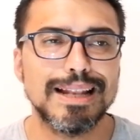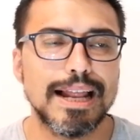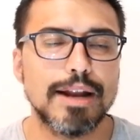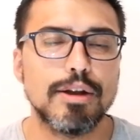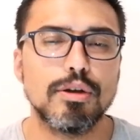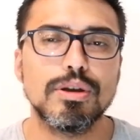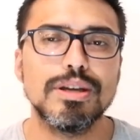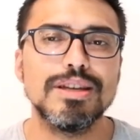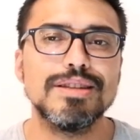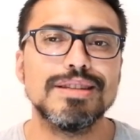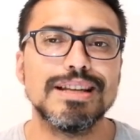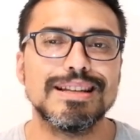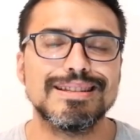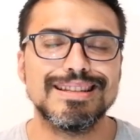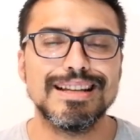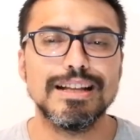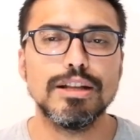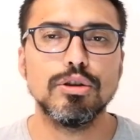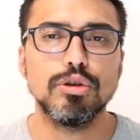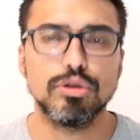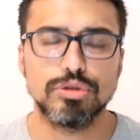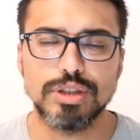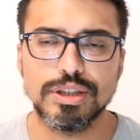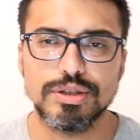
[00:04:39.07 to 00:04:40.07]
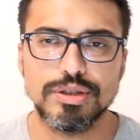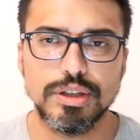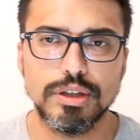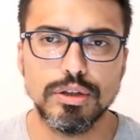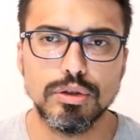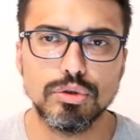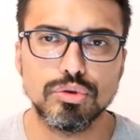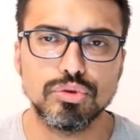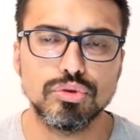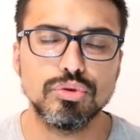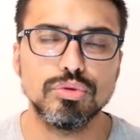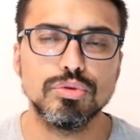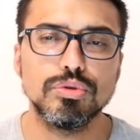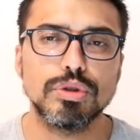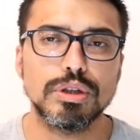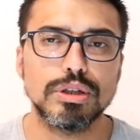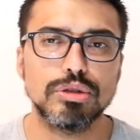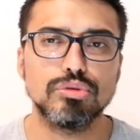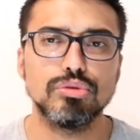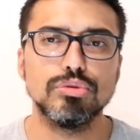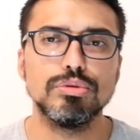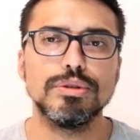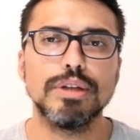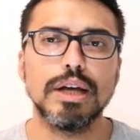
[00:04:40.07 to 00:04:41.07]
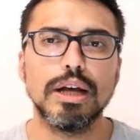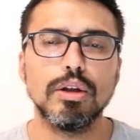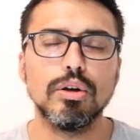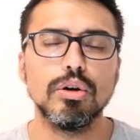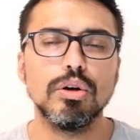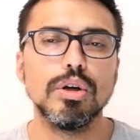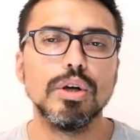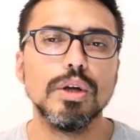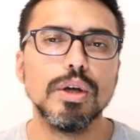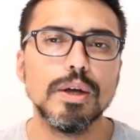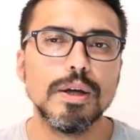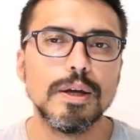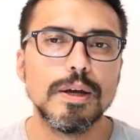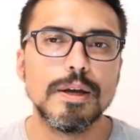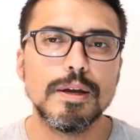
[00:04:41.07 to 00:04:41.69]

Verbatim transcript: Claro, quizás el 2 a 0 es un resultado